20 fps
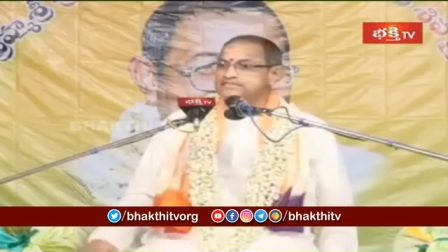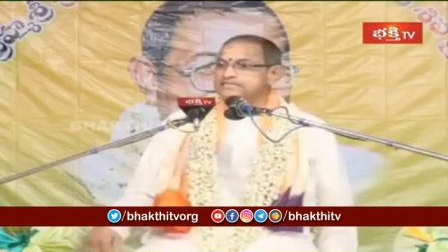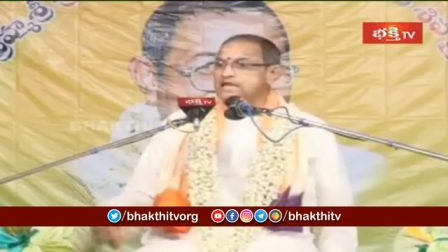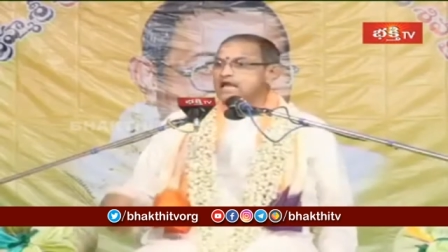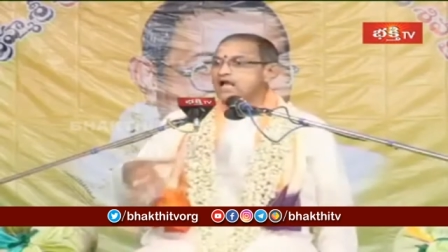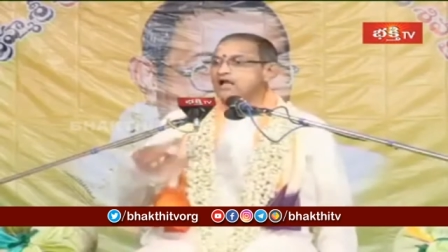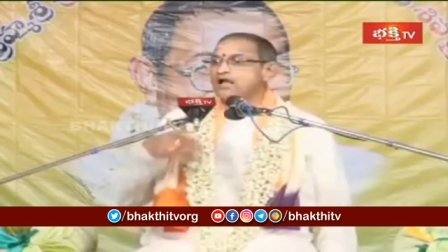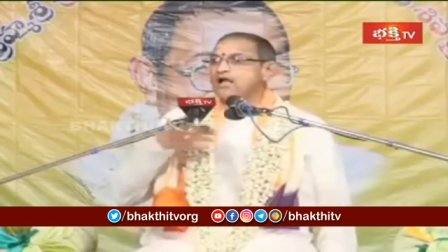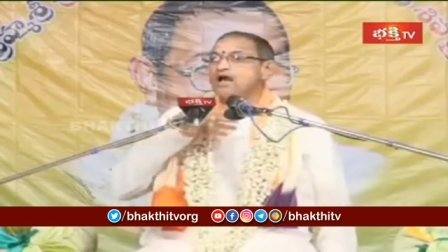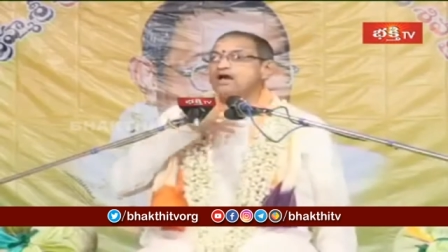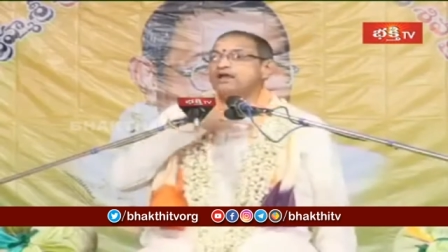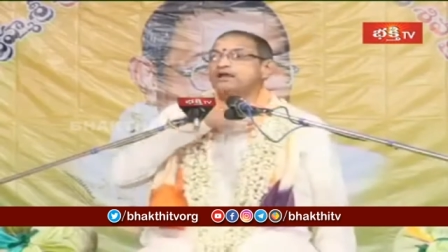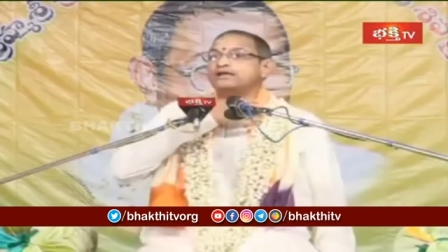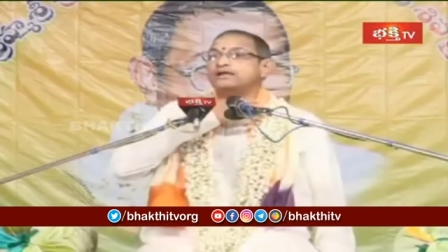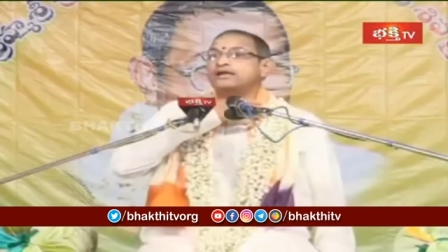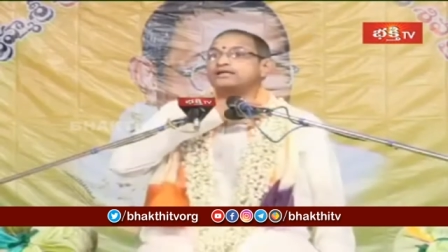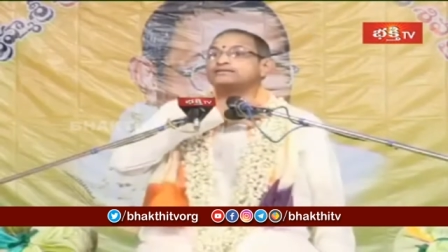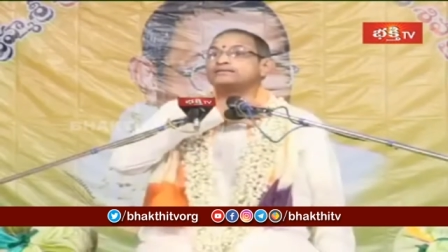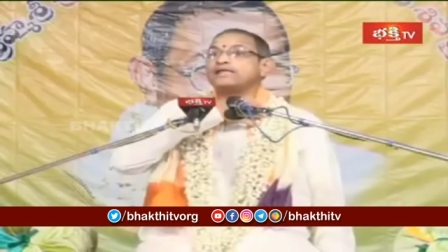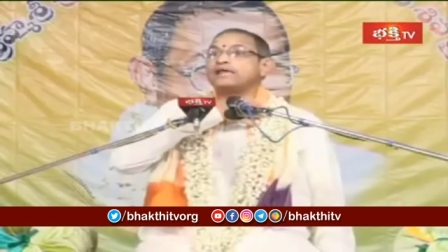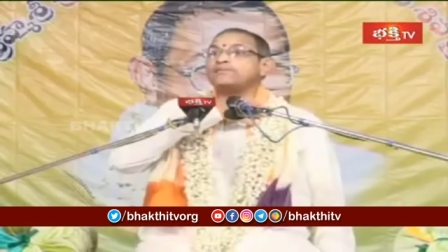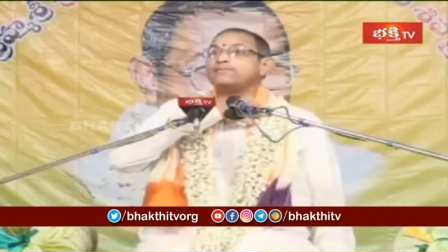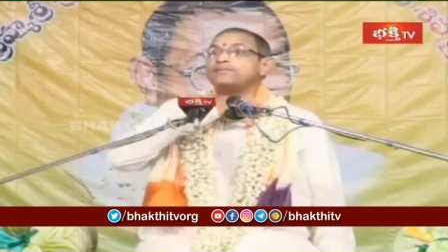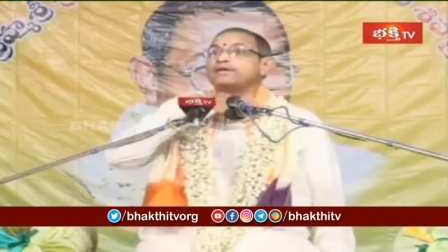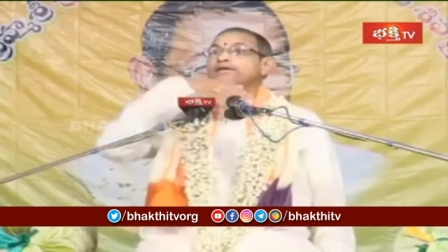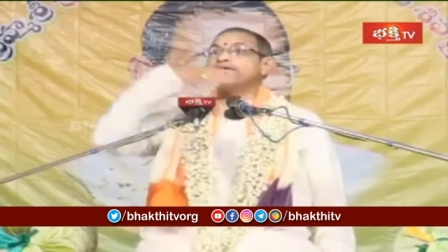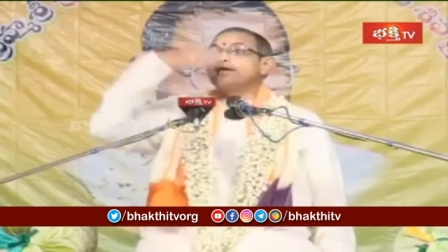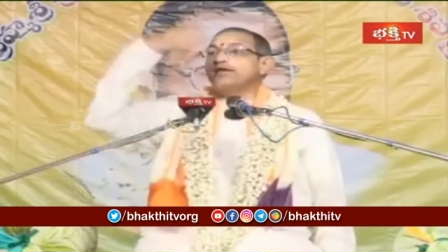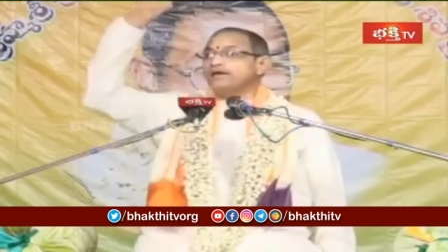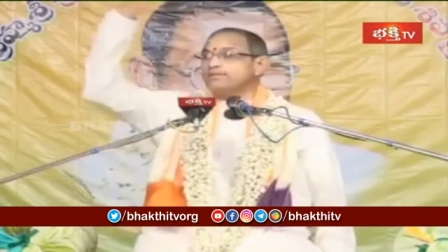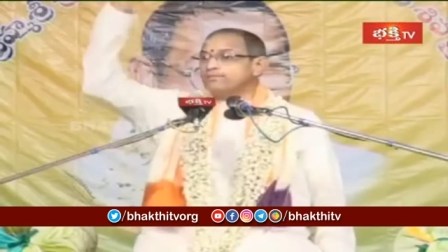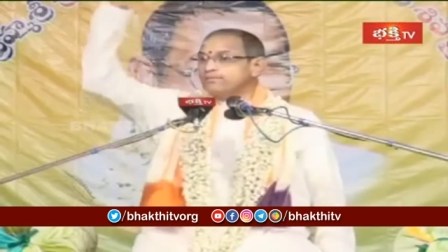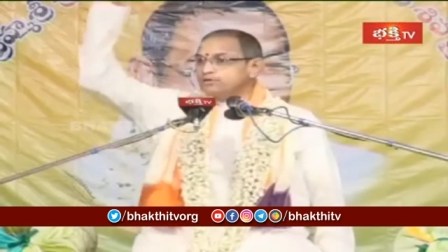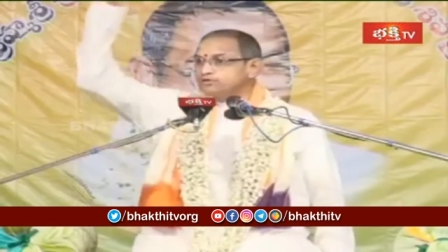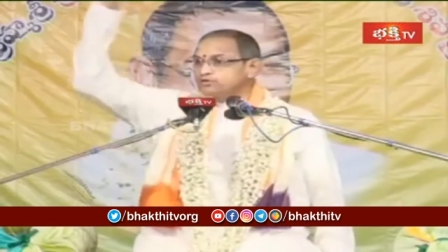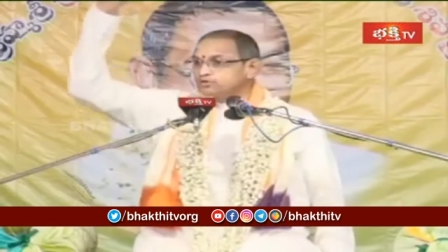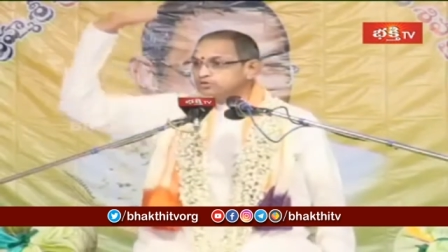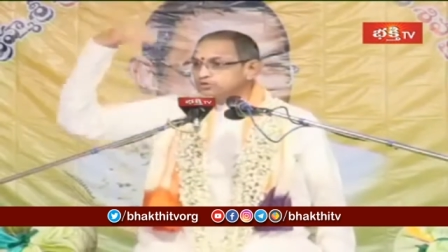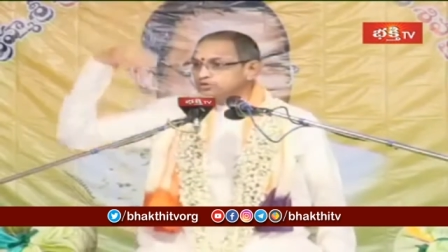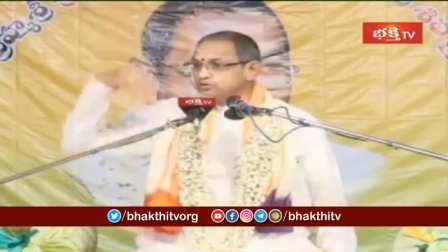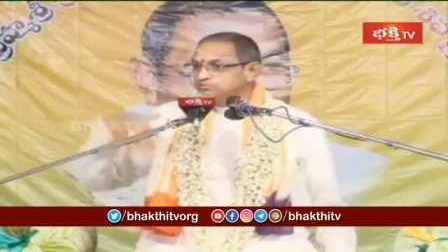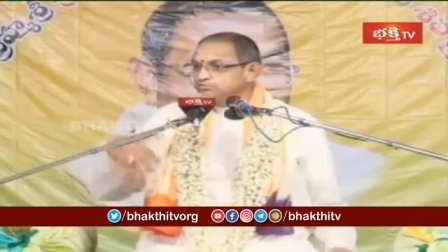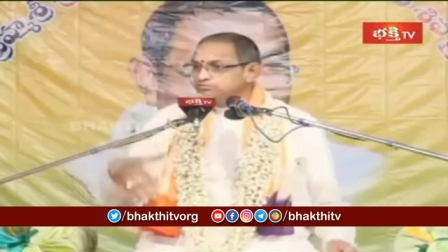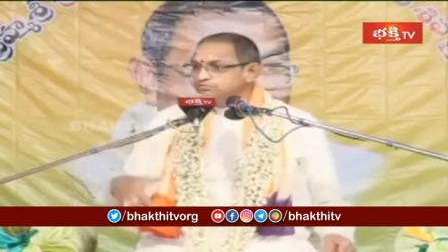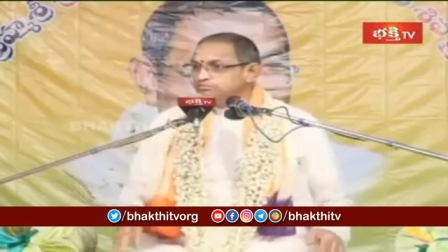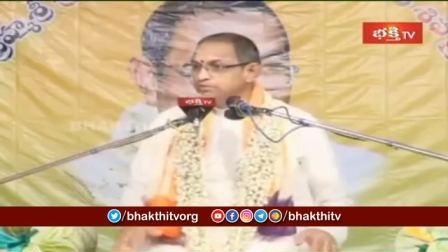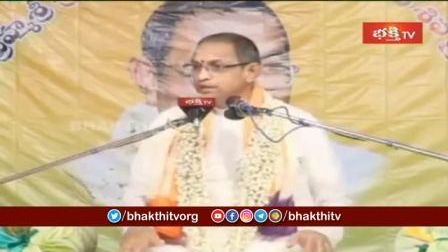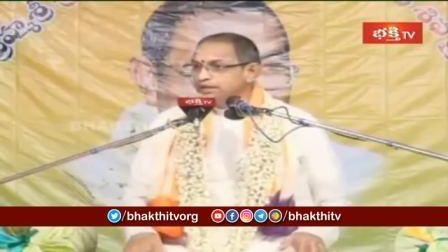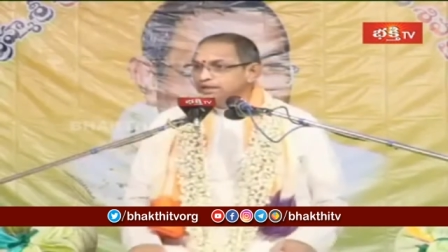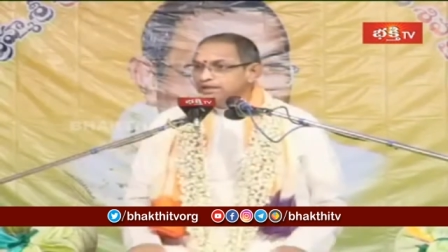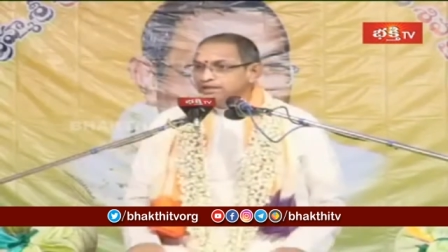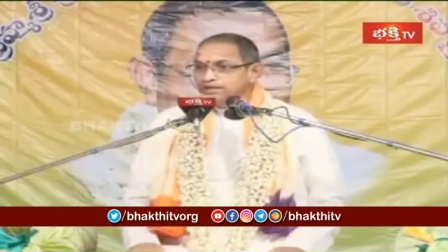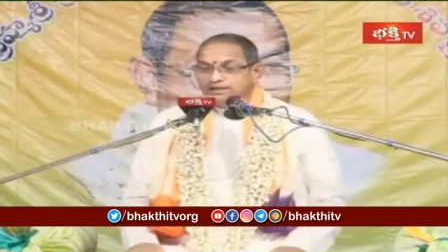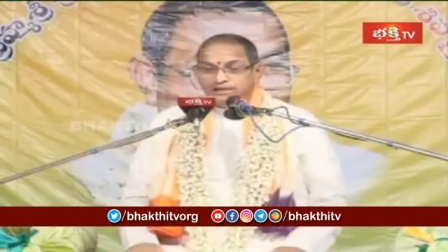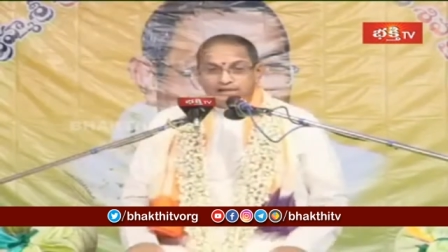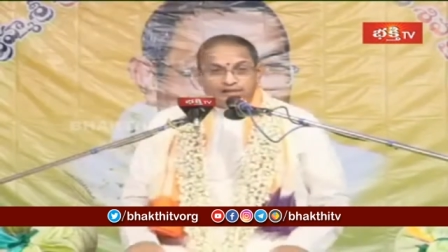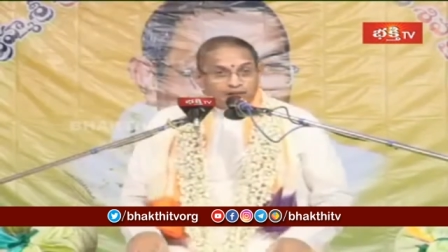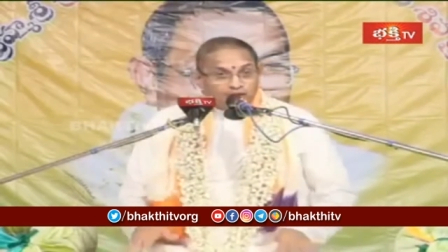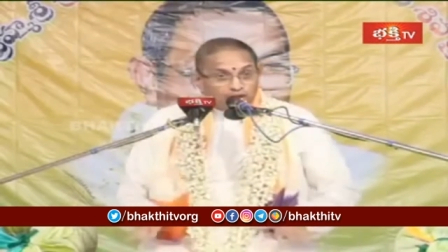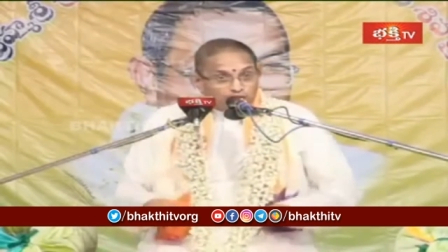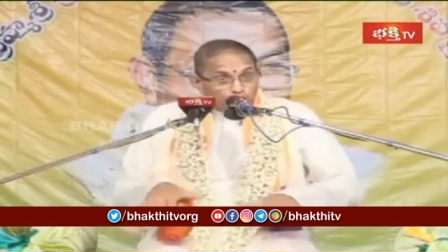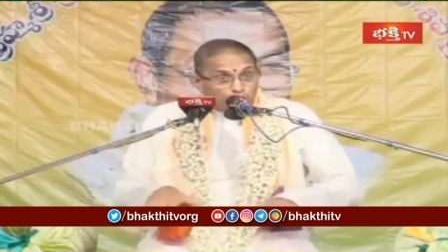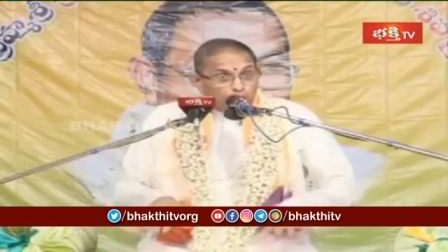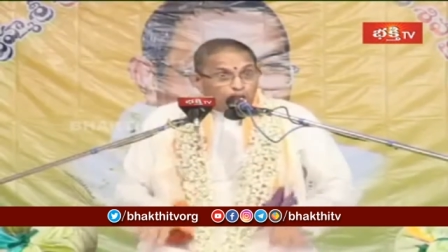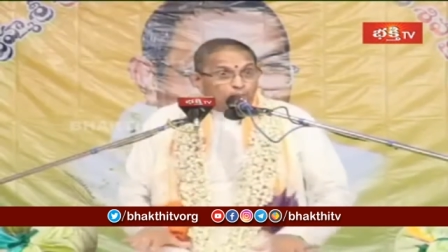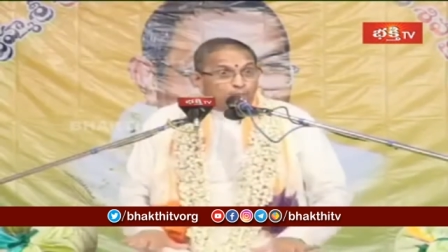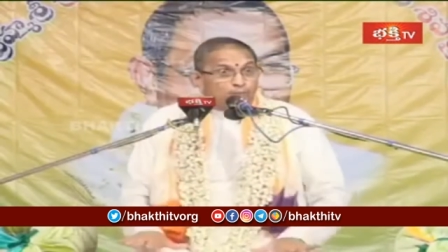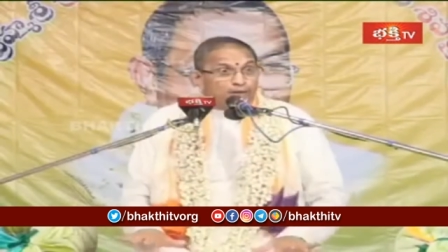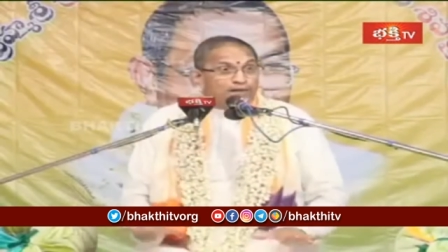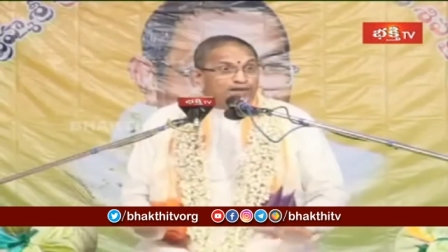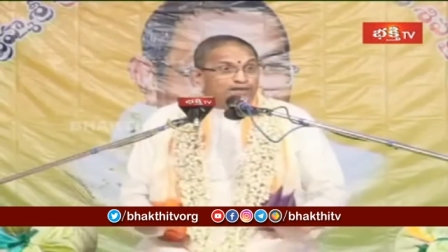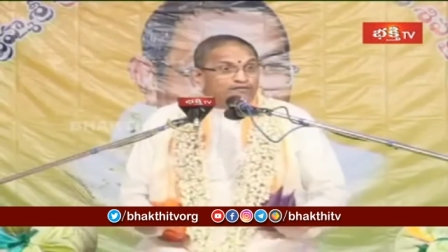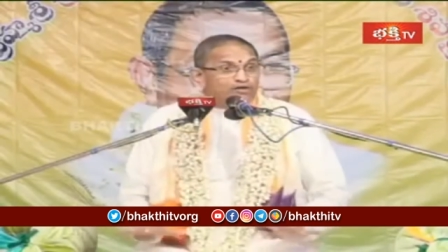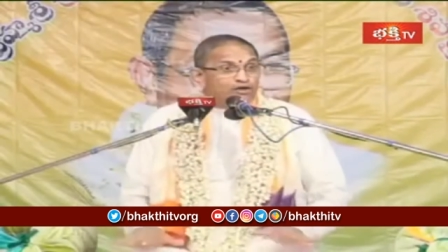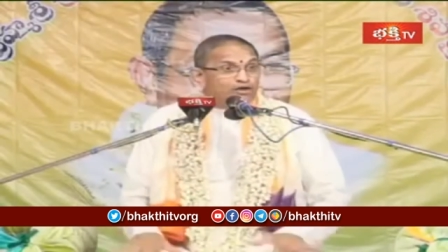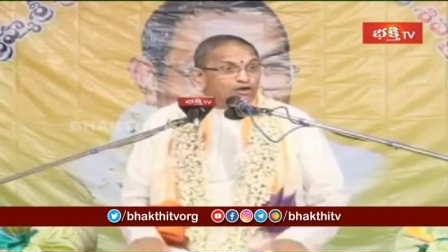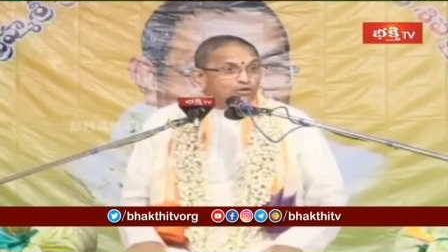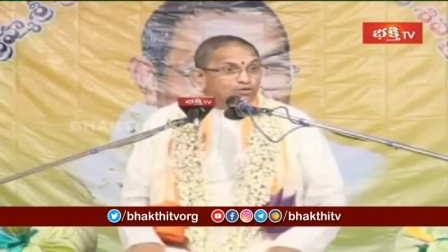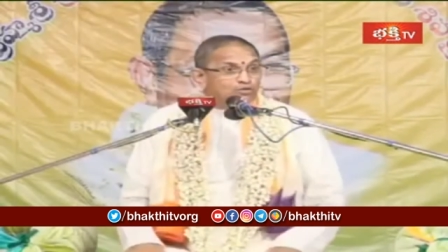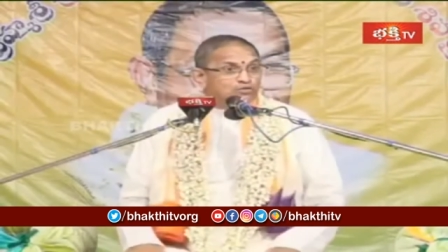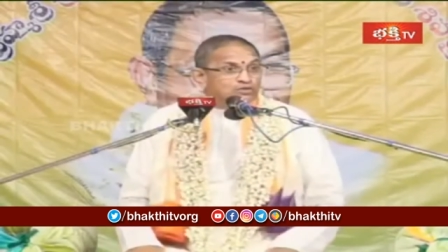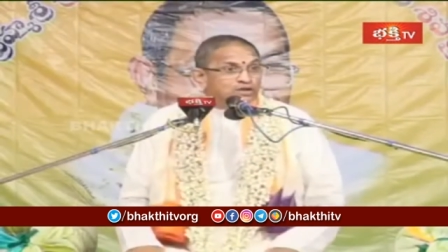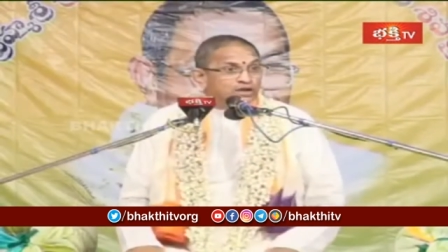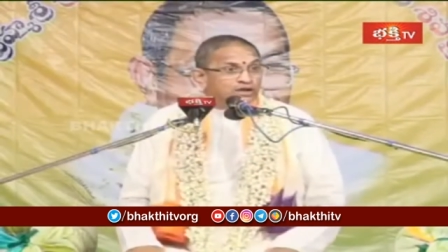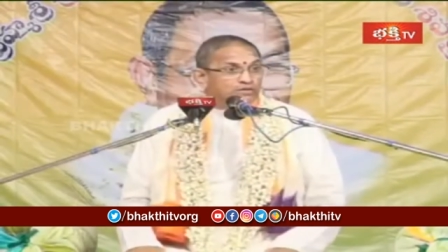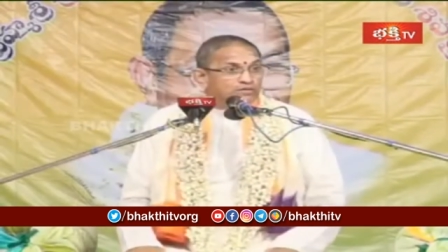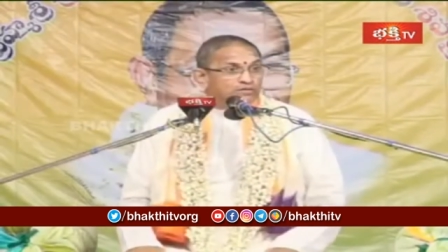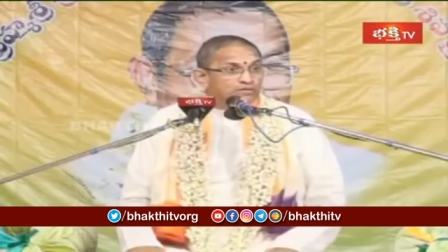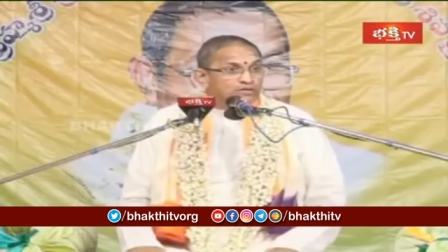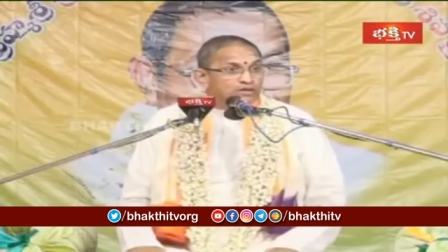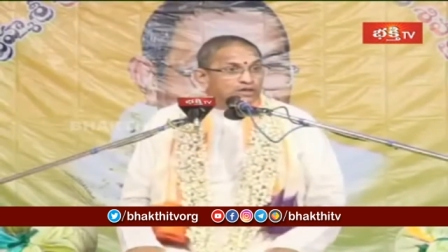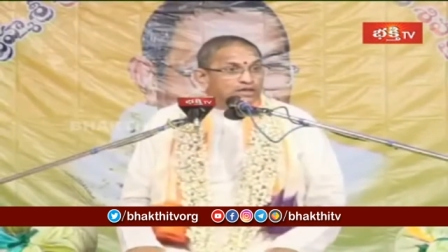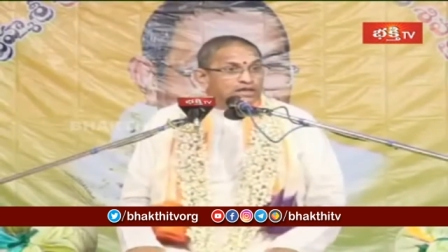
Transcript: సాకారంగా తలపైకి కనపడుతూ ఉంటాడు లోపల ఎవరిలో ఉంటాడు